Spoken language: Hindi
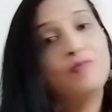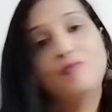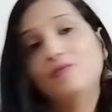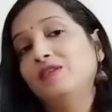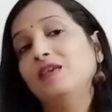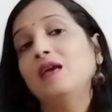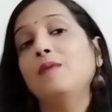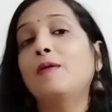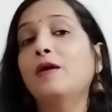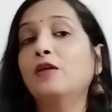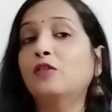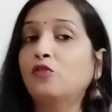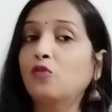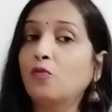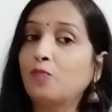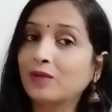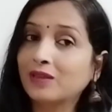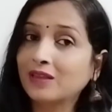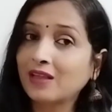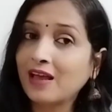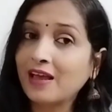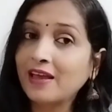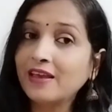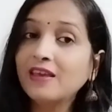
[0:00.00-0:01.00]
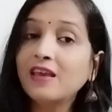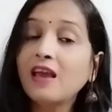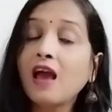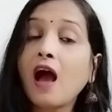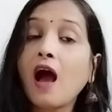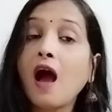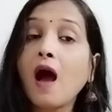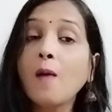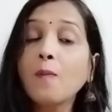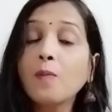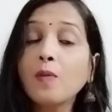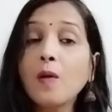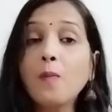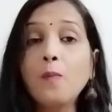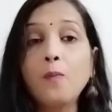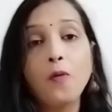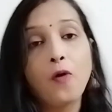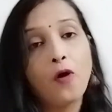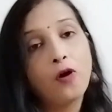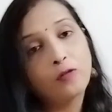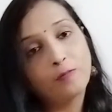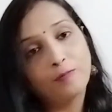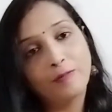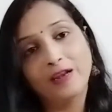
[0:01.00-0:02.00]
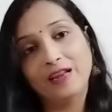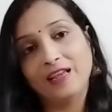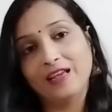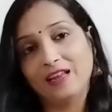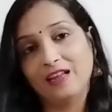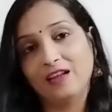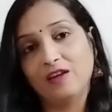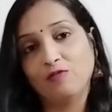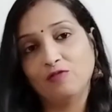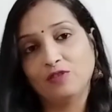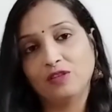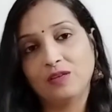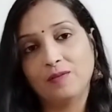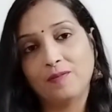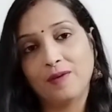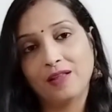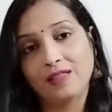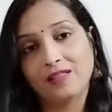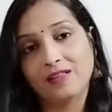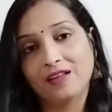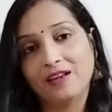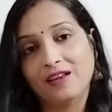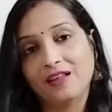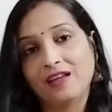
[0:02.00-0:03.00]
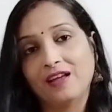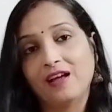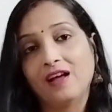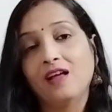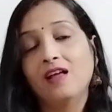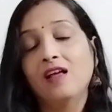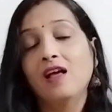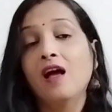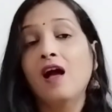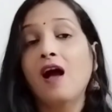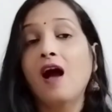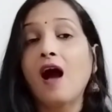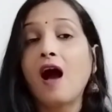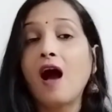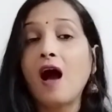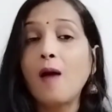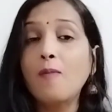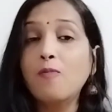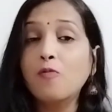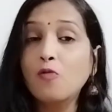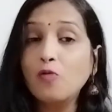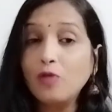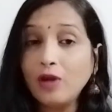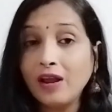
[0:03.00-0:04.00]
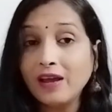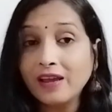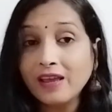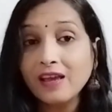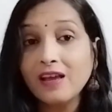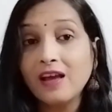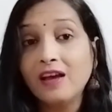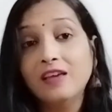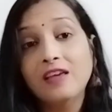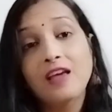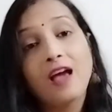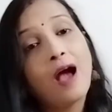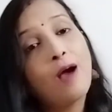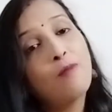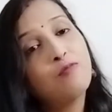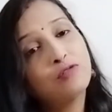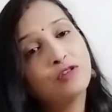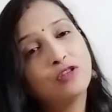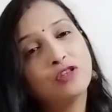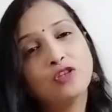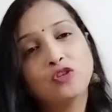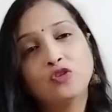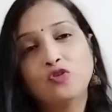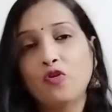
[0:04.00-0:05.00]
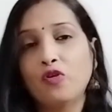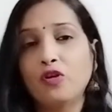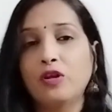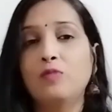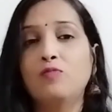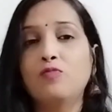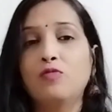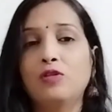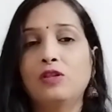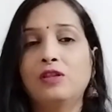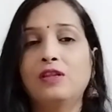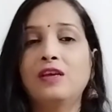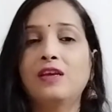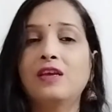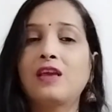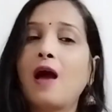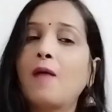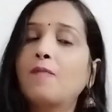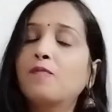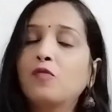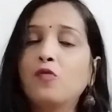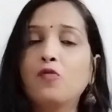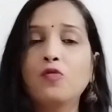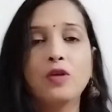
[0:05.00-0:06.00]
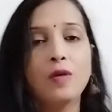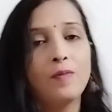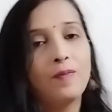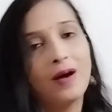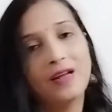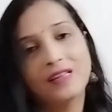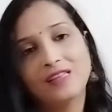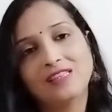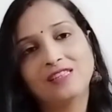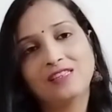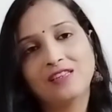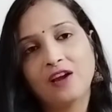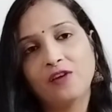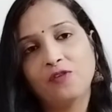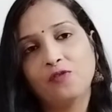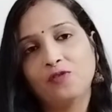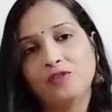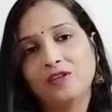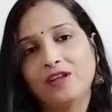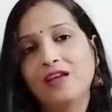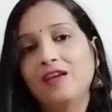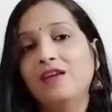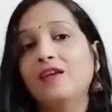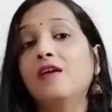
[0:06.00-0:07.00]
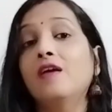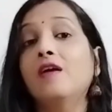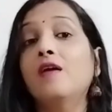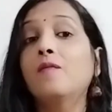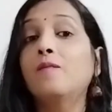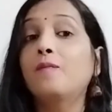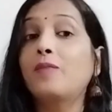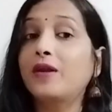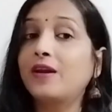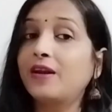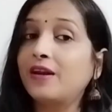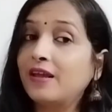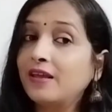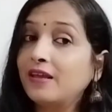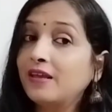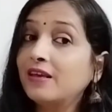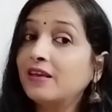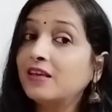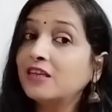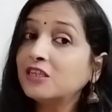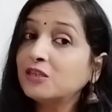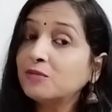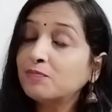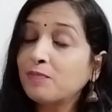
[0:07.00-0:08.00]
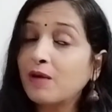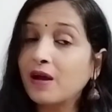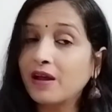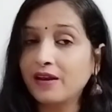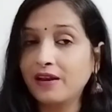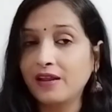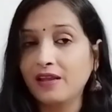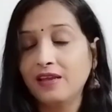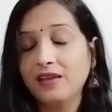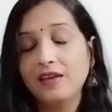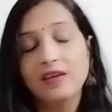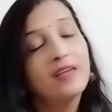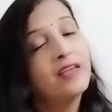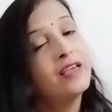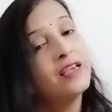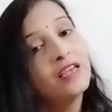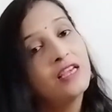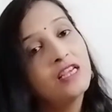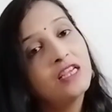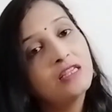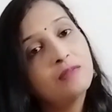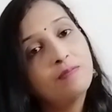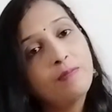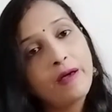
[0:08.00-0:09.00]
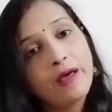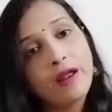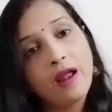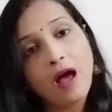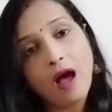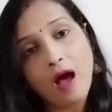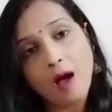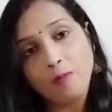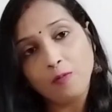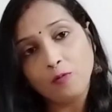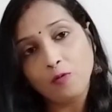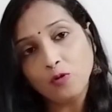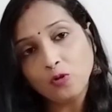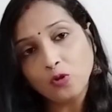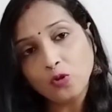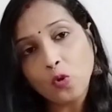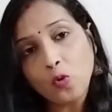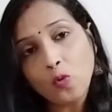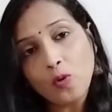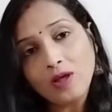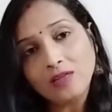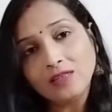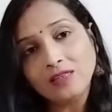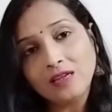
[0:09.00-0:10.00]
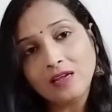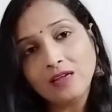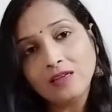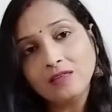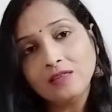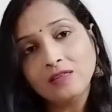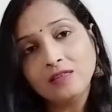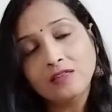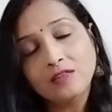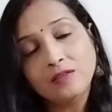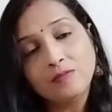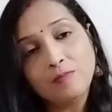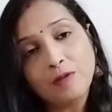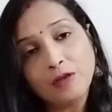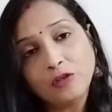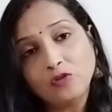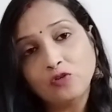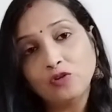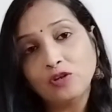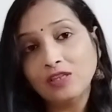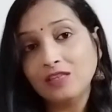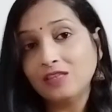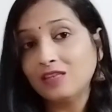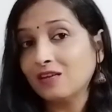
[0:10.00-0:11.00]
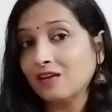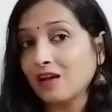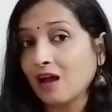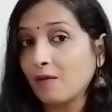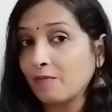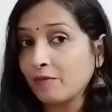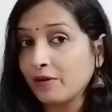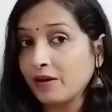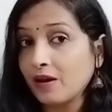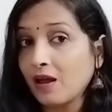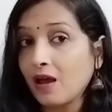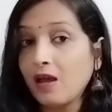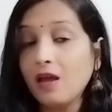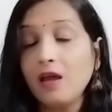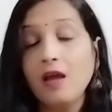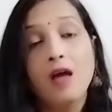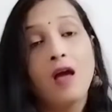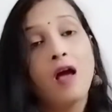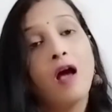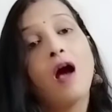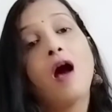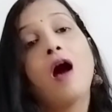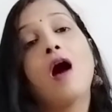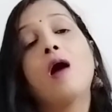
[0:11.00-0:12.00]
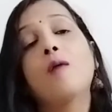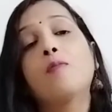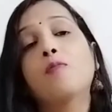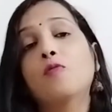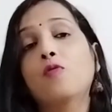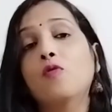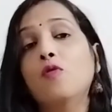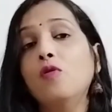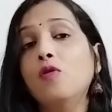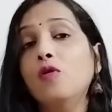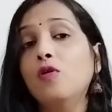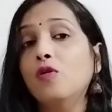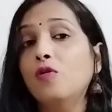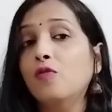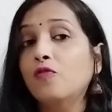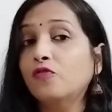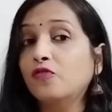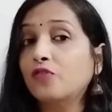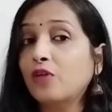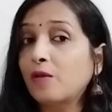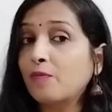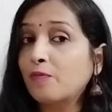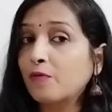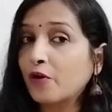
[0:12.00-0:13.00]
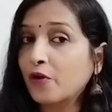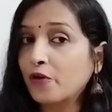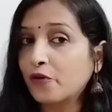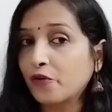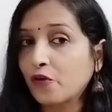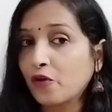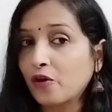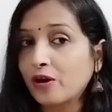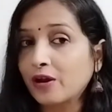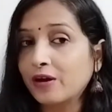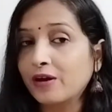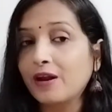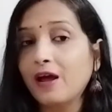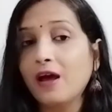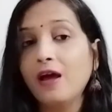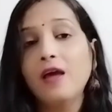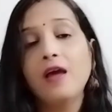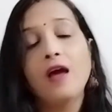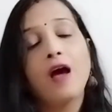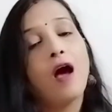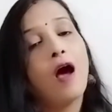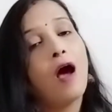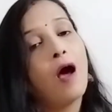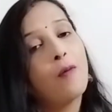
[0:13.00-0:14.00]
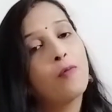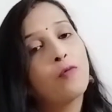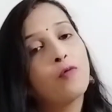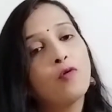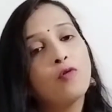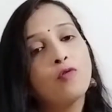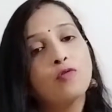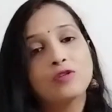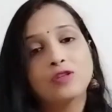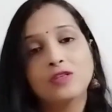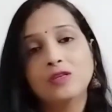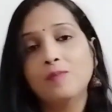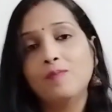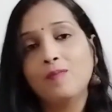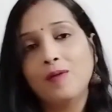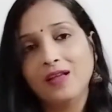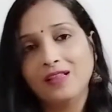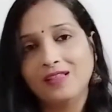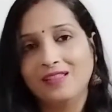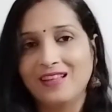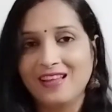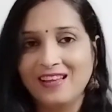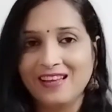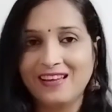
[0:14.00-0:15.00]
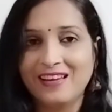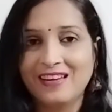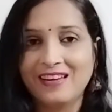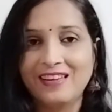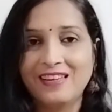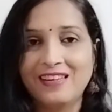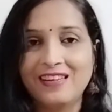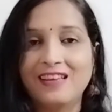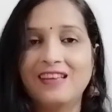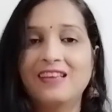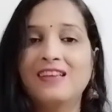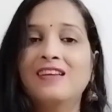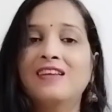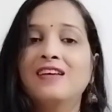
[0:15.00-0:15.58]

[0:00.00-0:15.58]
ये बात तो पता है कि आपका बहुत मन करेगा उससे बात करने का आपको लगेगा कि आप उससे सॉरी बोल दें कि आप लोगों की बात स्टार्ट हो जाए पर नहीं इस बार नहीं इस बार आपको थोड़ा सा मेच्योरिटी से काम लेना है आपको सेल्फ कंट्रोल रखना है आपको उससे बात नहीं करनी है